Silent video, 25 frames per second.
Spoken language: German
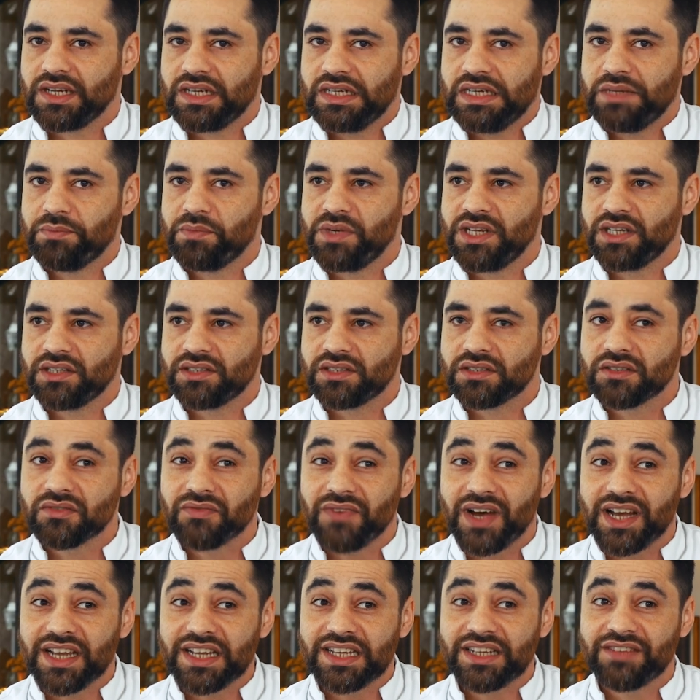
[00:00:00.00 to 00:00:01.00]

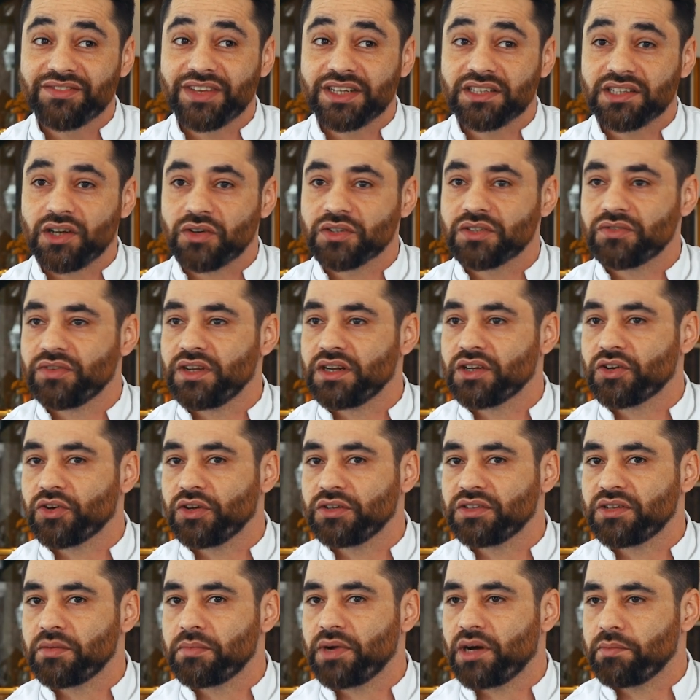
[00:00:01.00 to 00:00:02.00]
Lieblingswein, wenn ich auswählen
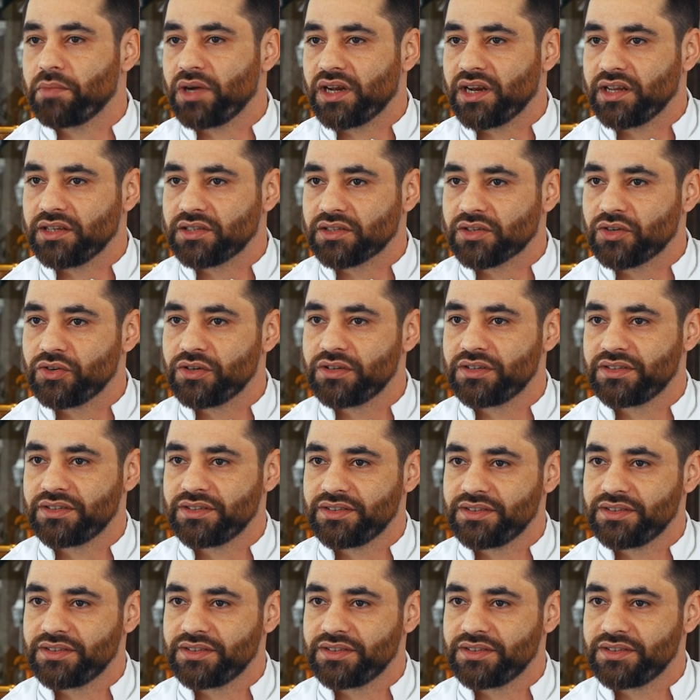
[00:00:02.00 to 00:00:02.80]
könnte, Barbaresco.